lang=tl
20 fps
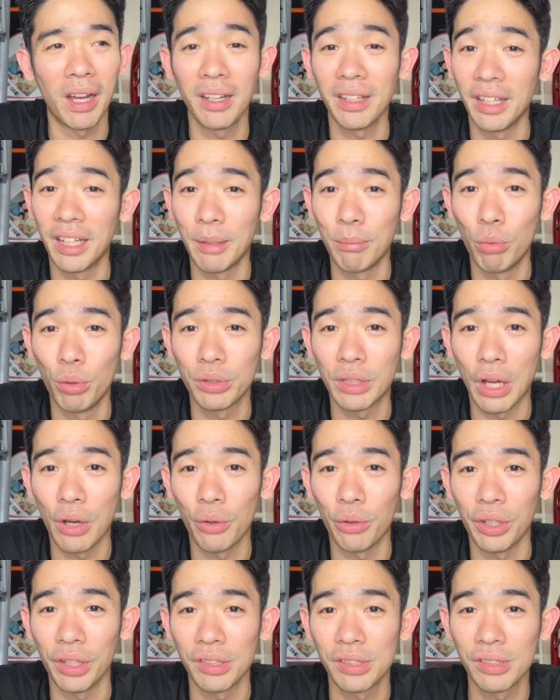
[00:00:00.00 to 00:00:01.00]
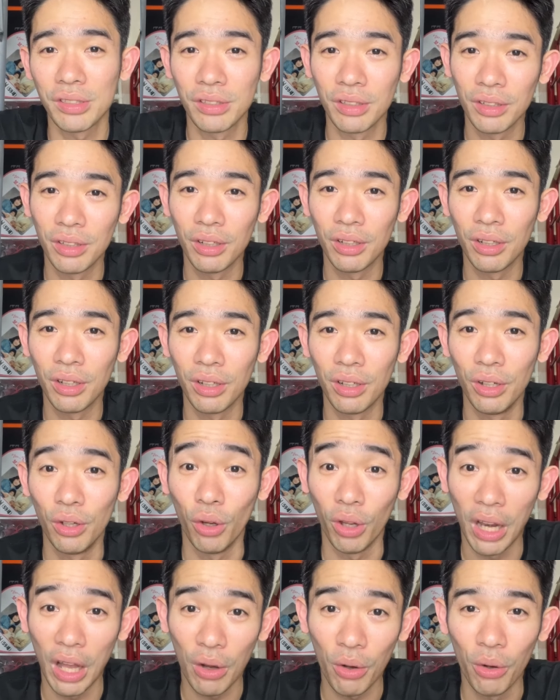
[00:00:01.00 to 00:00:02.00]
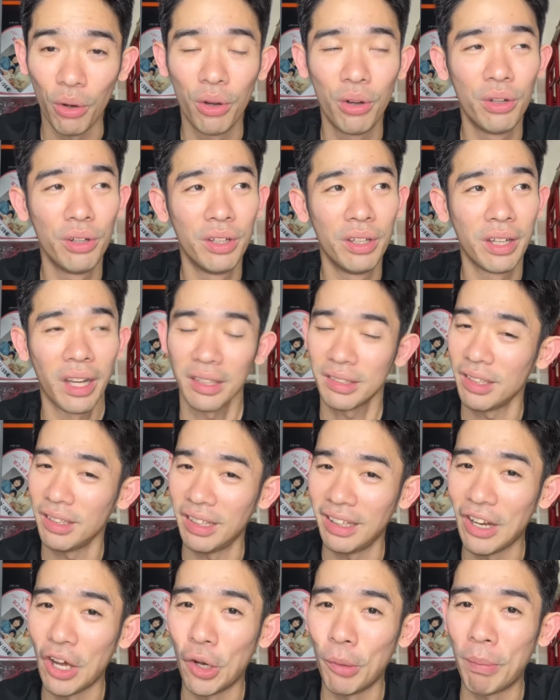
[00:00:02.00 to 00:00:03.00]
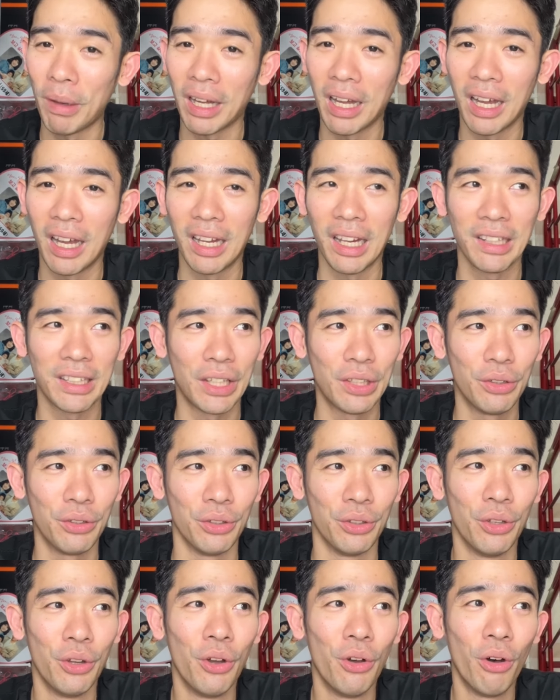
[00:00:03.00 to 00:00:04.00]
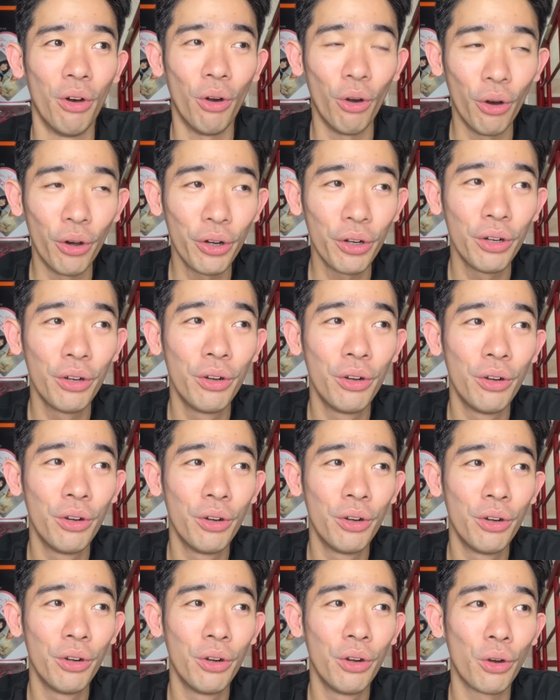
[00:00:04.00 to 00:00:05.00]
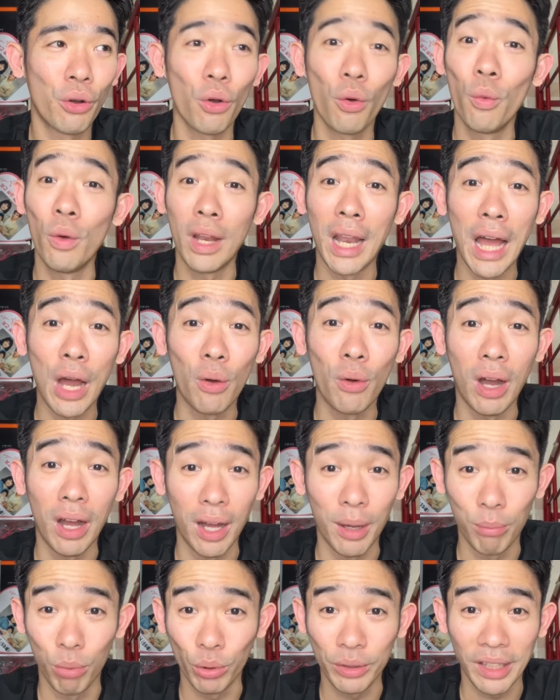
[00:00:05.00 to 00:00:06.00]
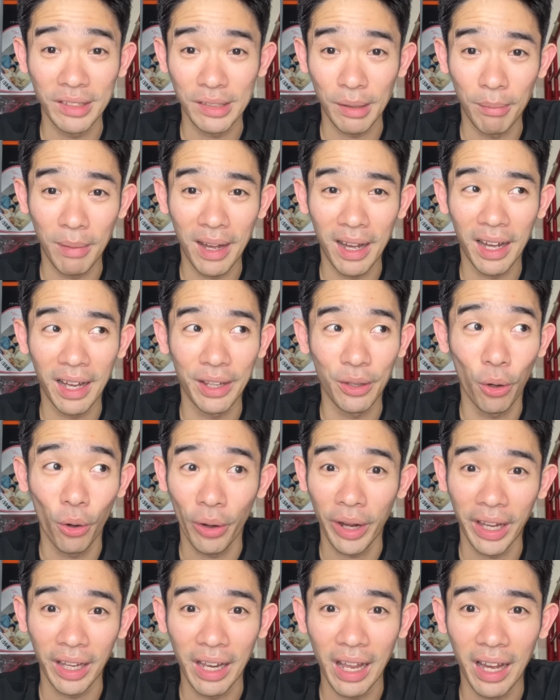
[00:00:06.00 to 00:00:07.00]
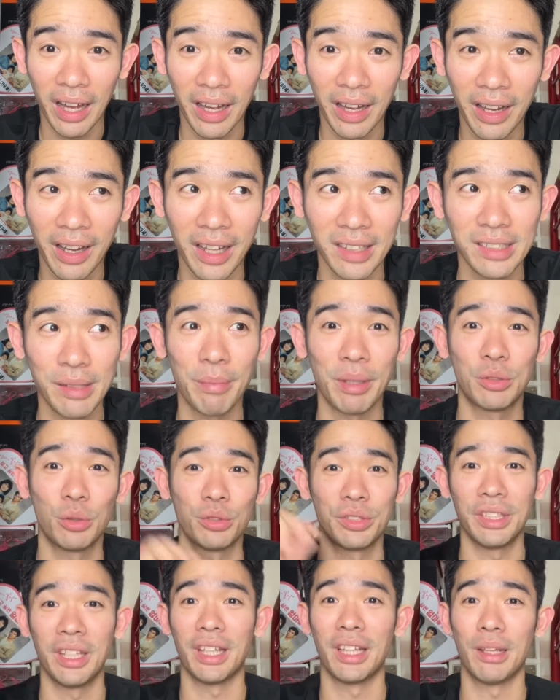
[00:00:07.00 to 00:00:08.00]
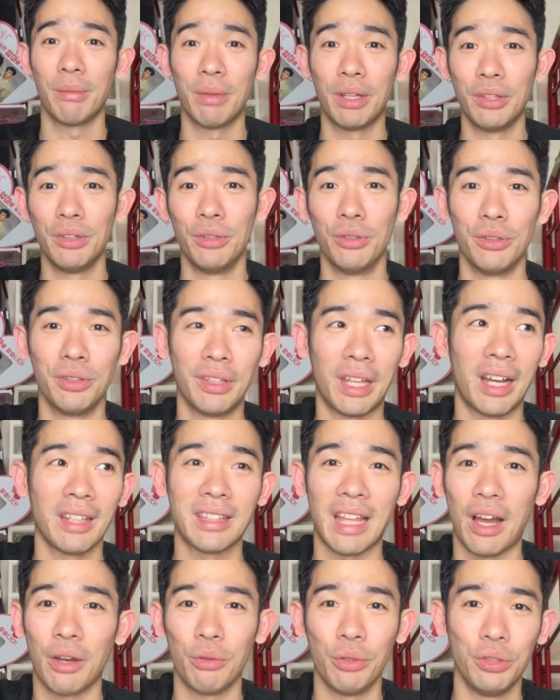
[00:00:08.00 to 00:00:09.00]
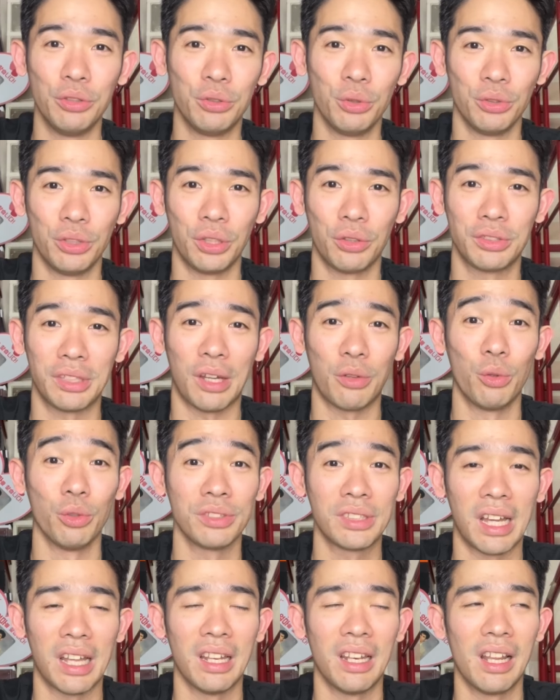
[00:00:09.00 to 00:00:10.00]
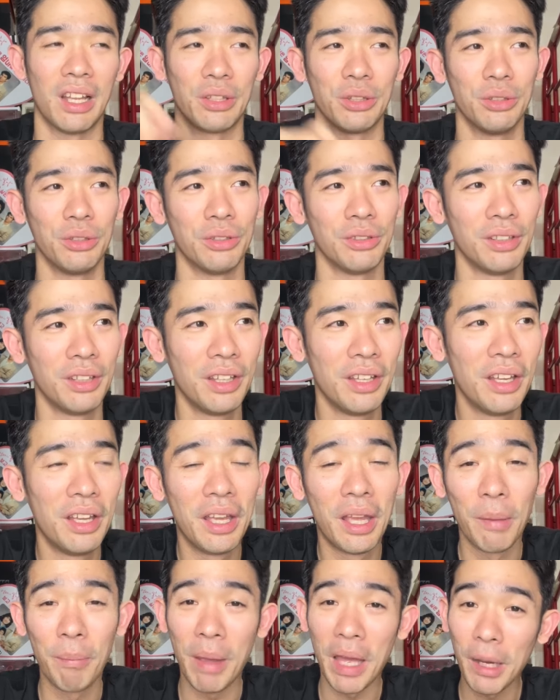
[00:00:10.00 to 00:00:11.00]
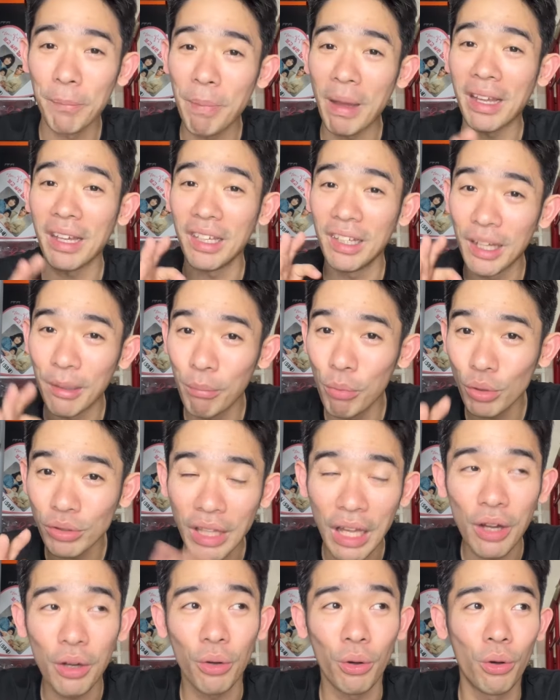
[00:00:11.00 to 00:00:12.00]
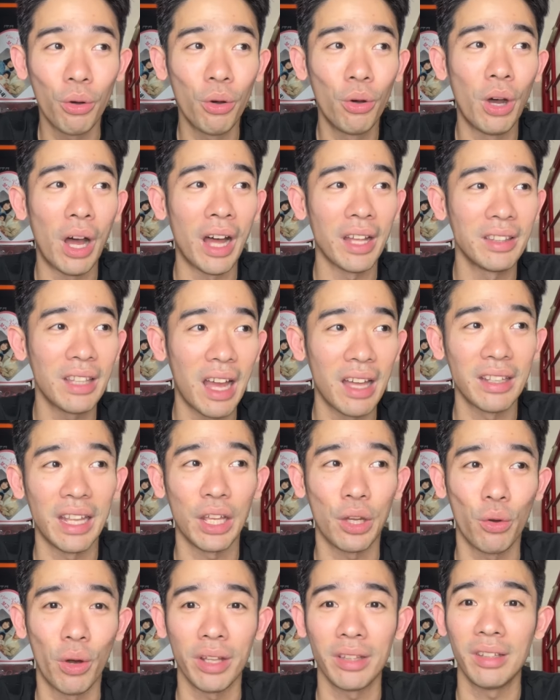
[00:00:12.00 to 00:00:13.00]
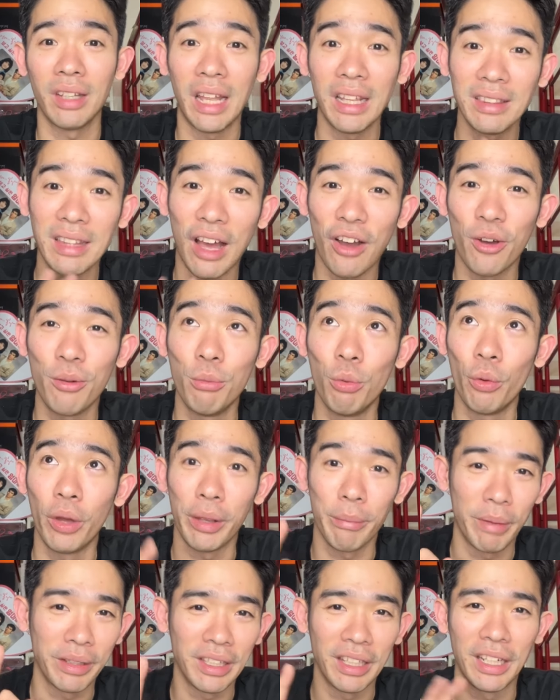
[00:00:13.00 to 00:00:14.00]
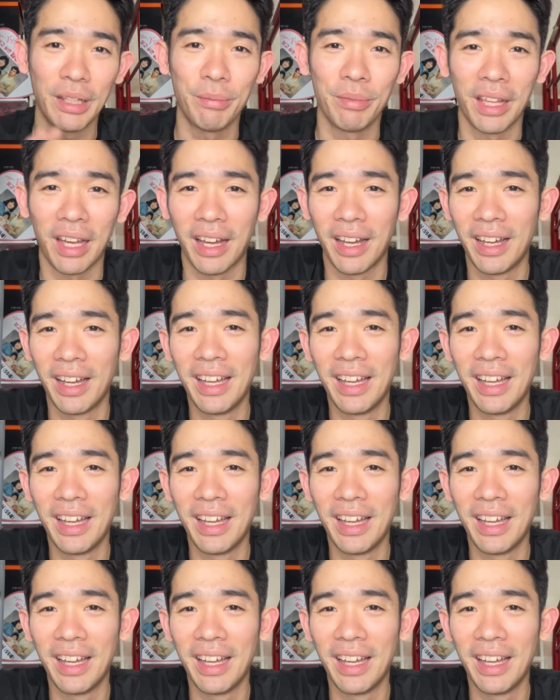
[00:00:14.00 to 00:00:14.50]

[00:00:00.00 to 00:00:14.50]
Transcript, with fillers: ang inabutan ko is lola ko. Kasi hindi na ako pagagalitan nun. Or, kung wala akong aabutan sa bahay, okay lang. Kasi may susian naman dun, nakatago yung susi sa kung saan lang dun. Pero pag inabutan ko ang nanay ko at late na ako umuwi, madilim na,